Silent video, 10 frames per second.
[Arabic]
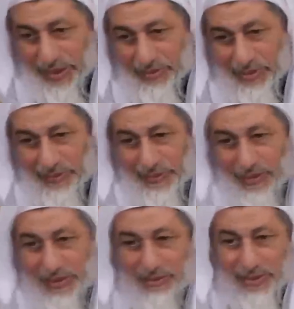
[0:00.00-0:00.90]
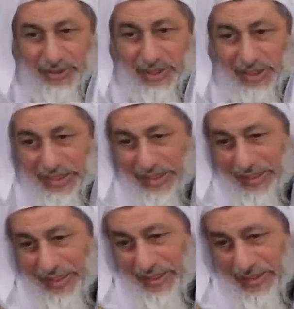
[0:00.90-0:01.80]
بن حنبل في هذه المسألة
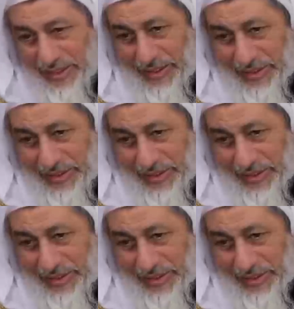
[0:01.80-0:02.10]
لأن الأدلة